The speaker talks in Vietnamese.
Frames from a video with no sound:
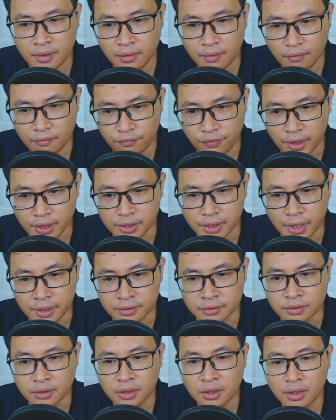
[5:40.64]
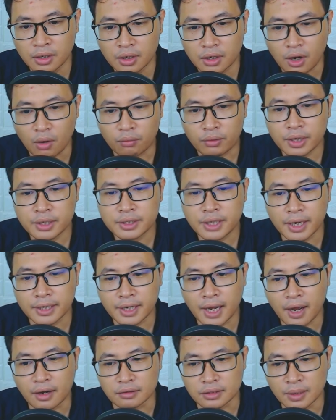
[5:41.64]
Vậy nên Ngọc Kinh Thành
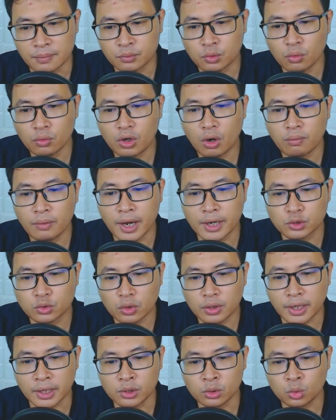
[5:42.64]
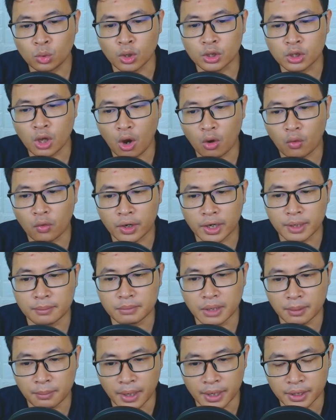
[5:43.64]
hàng lâm cũng không hề rút ngắn tuổi thọ của kỳ
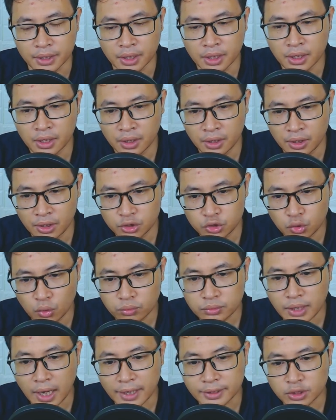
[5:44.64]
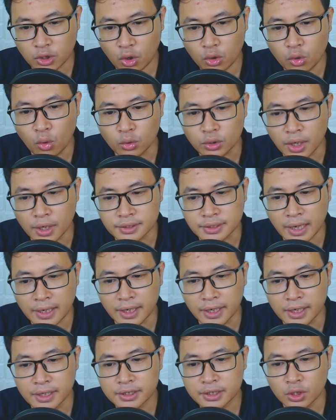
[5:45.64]
17 Chúng ta sẽ có đủ thời gian
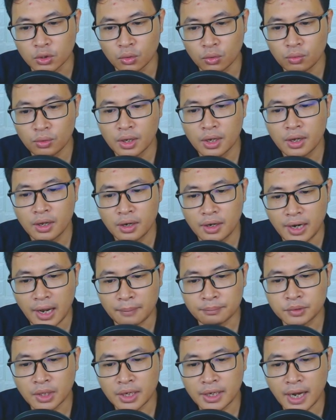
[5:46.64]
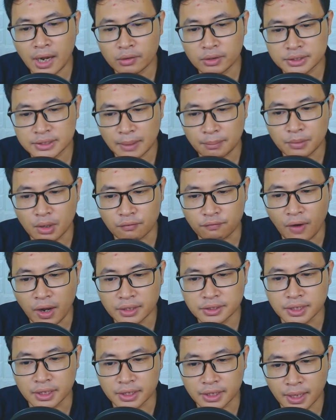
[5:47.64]
để nghiên cứu Làm thế nào để dẹp được
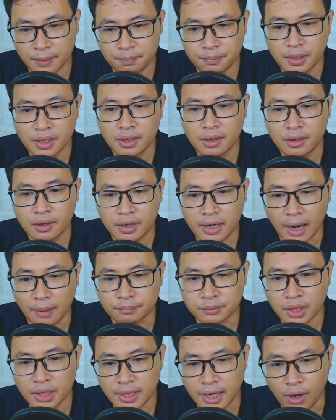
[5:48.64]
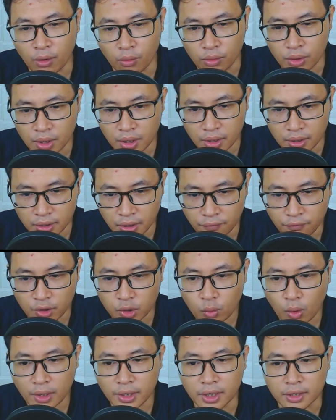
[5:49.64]
phá diệt kiếp Làm thế nào để vượt
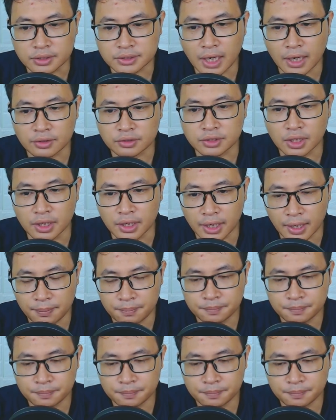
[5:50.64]
qua được sang sinh kiếp